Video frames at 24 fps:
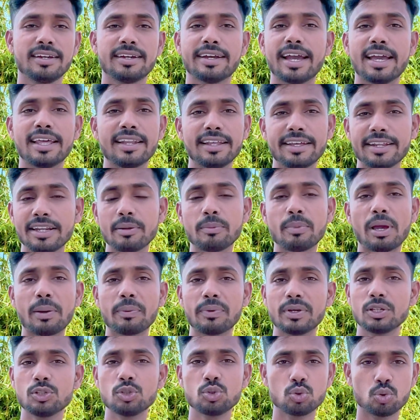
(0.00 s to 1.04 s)
गैलरी में
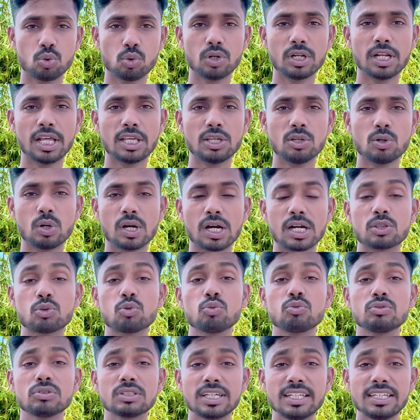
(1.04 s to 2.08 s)
आपके शो नहीं होगा
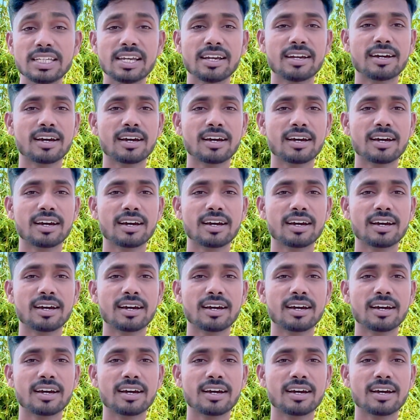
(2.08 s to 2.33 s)
तो उसके लिए